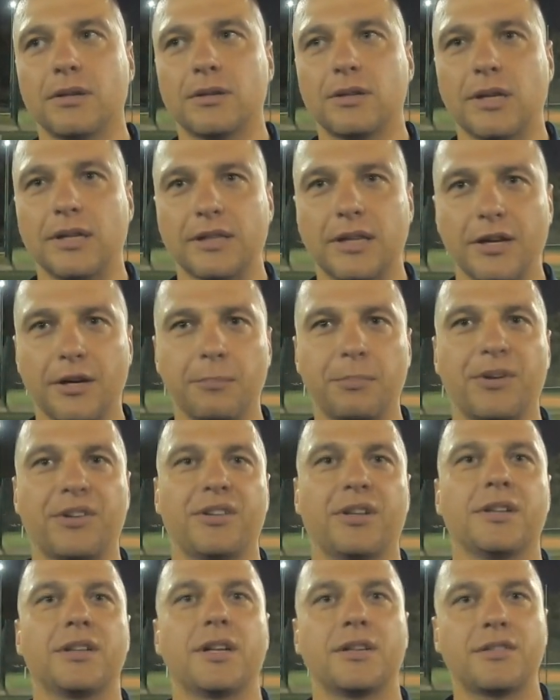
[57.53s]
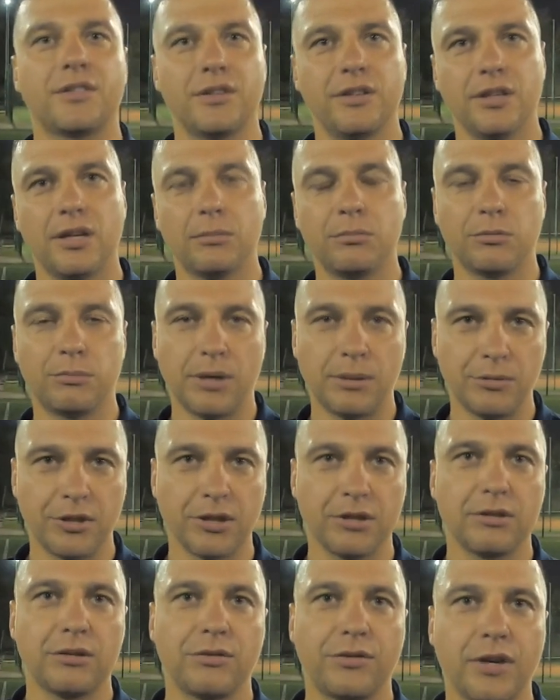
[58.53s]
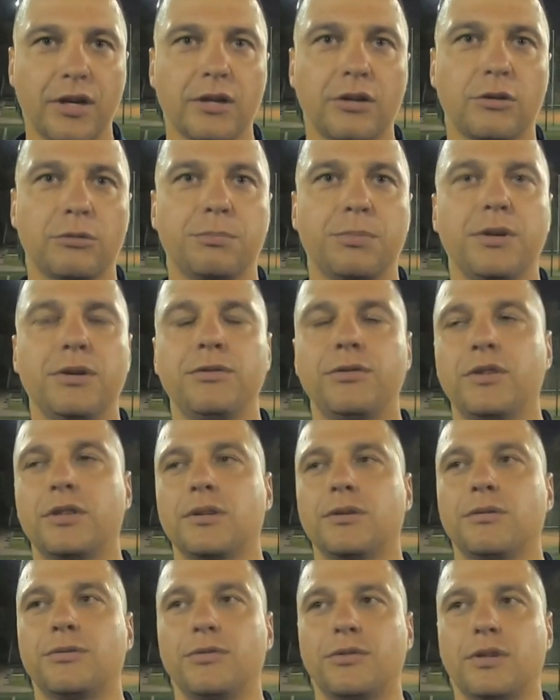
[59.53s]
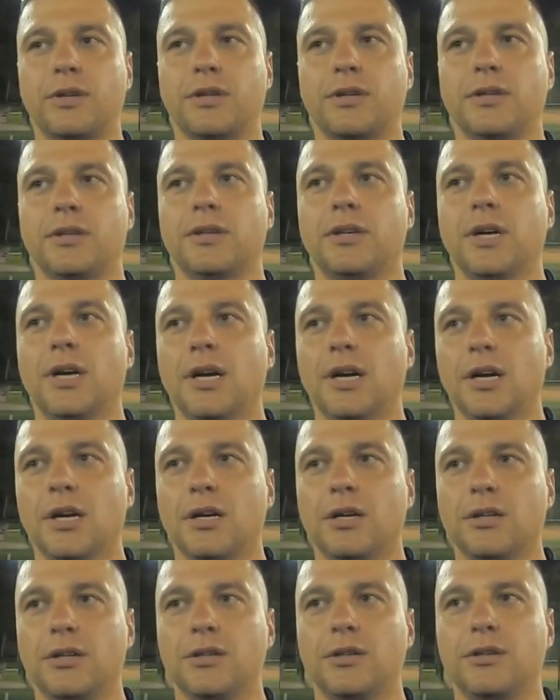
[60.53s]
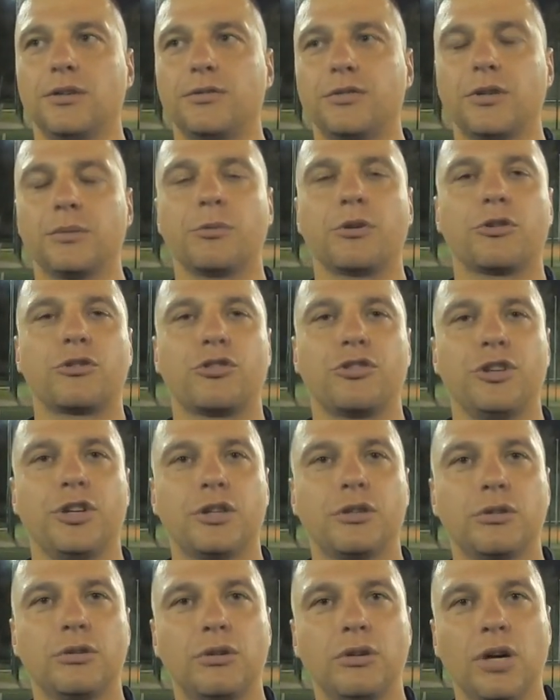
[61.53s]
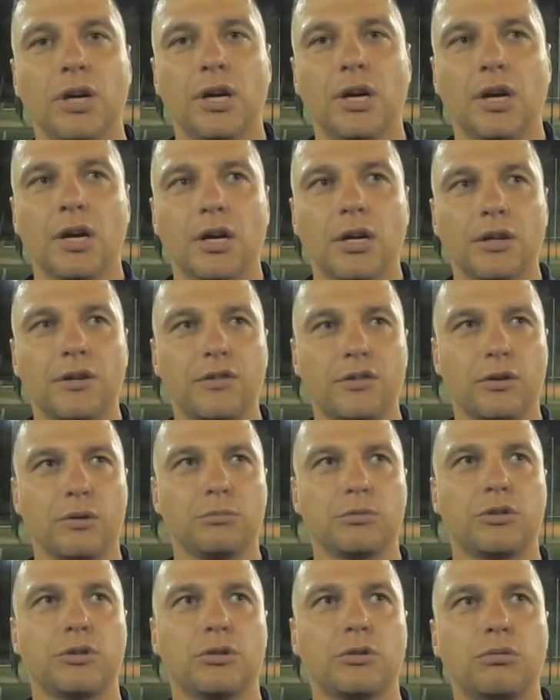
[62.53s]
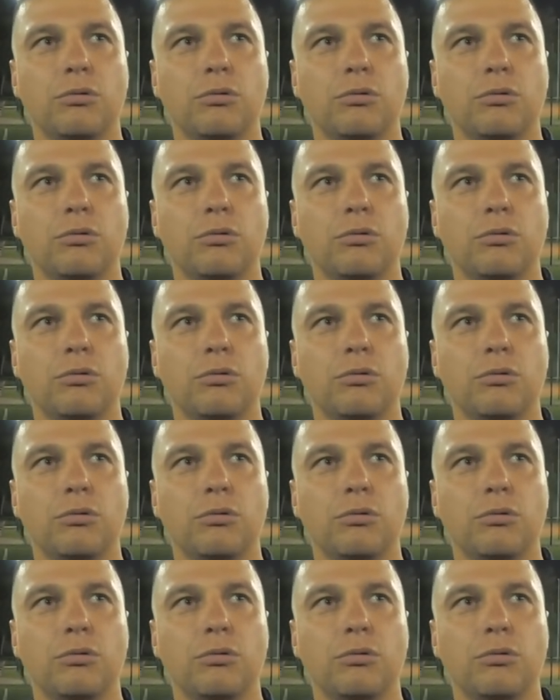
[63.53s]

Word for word: ta, ta reprezentacyjna, bo mamy dwie grupy w, te, w, te, y, w tym roczniku. Są to